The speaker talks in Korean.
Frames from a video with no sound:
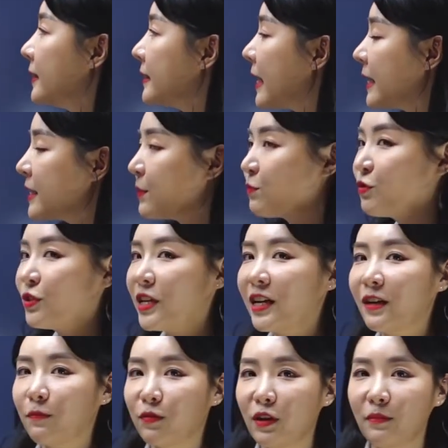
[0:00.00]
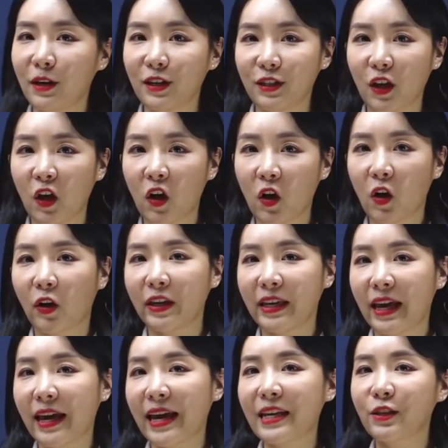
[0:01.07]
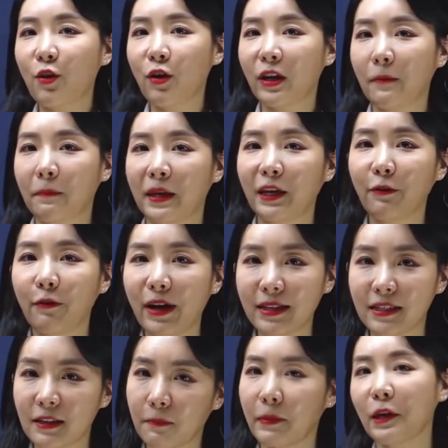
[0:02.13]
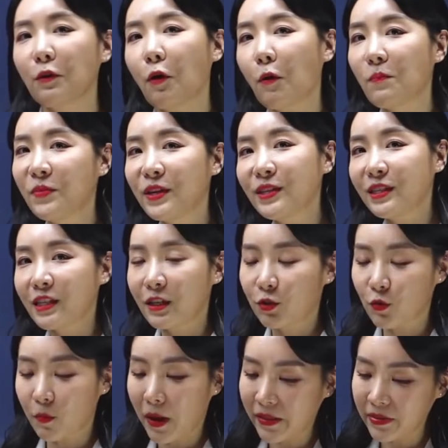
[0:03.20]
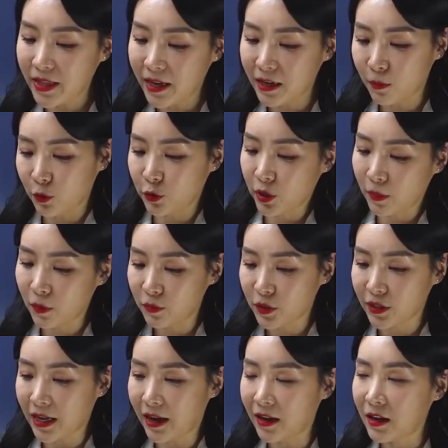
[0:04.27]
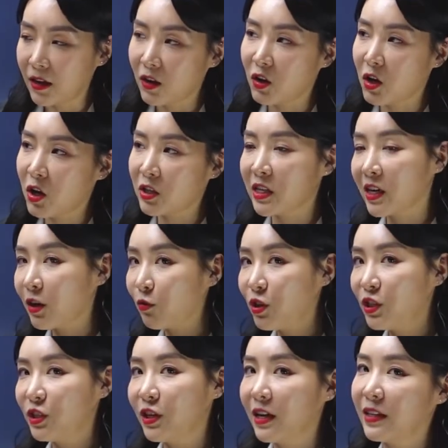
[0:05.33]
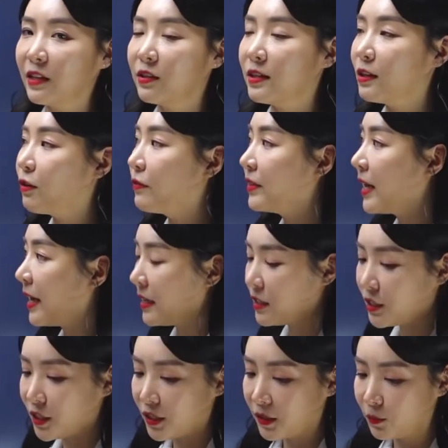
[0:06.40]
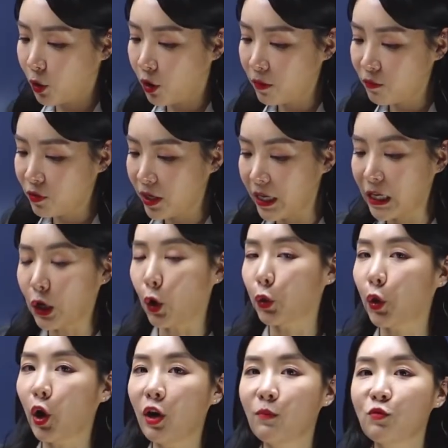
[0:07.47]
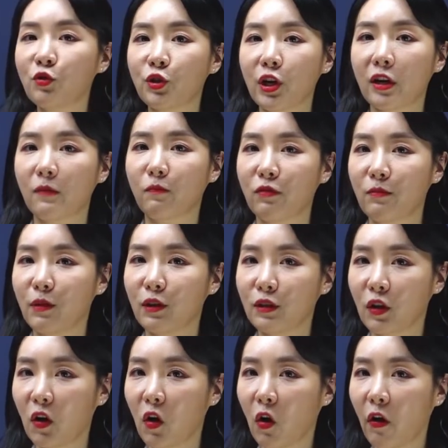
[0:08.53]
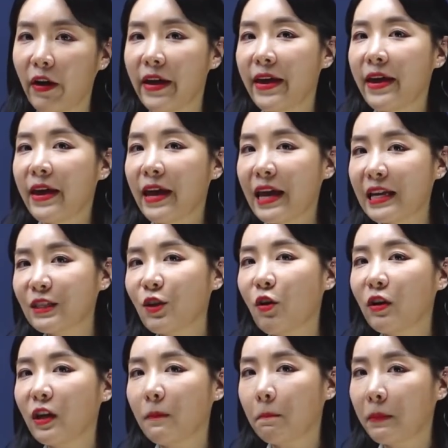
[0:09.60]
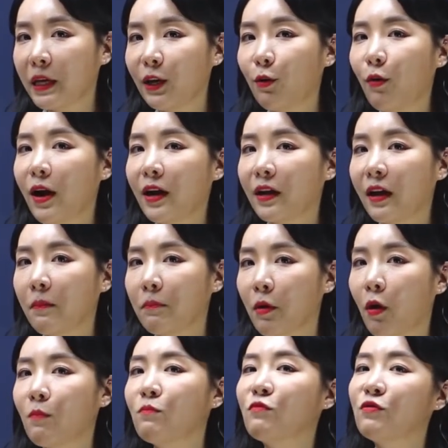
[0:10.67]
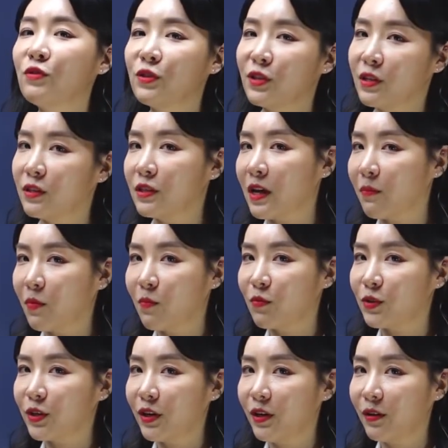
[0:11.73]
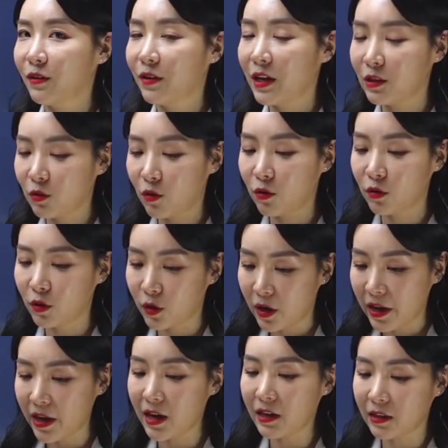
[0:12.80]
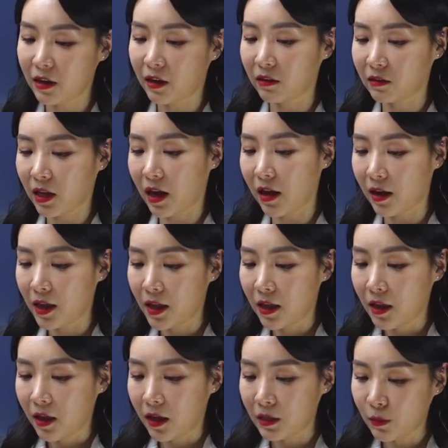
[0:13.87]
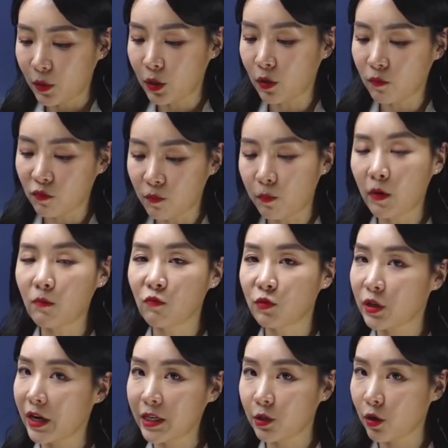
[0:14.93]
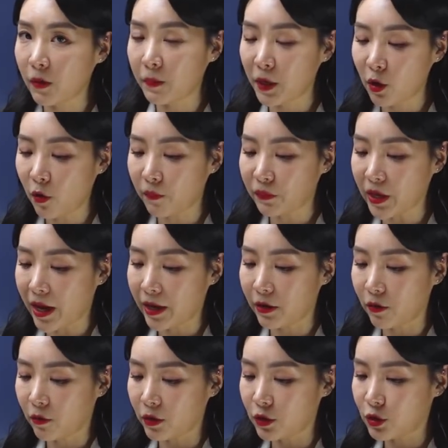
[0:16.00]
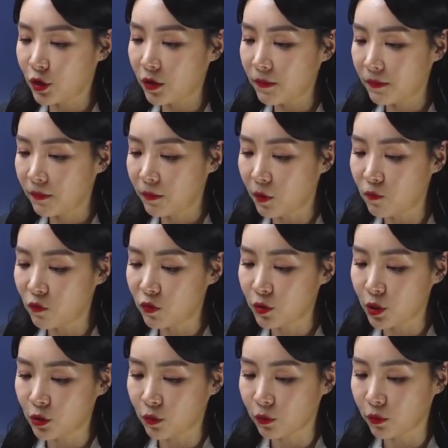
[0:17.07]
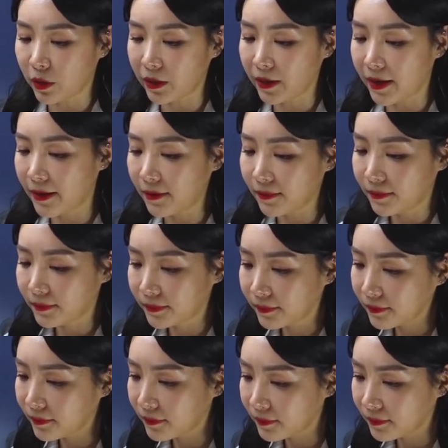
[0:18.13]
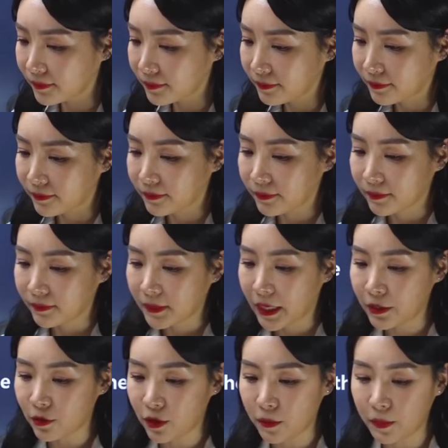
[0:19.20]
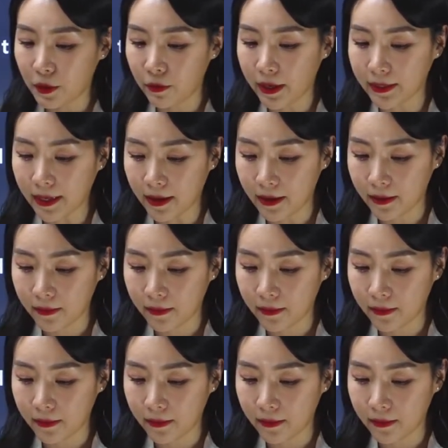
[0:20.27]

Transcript: 자, 이제 문제를 풀면서 이게 해석이 필요한지 필요 없는지를 좀 판단을 먼저 해봅시다. 제가 퀴즈를 하나 드릴 건데 지금 여러분들이 이 8문제를 풀면서 해석이 필요한 게 몇 문제인지 한번 보실래요? 해석을 해야 되겠다. 아니면 이건 문법 문제라 해석이 필요 없다. 이런 거 있죠? 몇 문제 정도 될까요? 해석이 필요하다.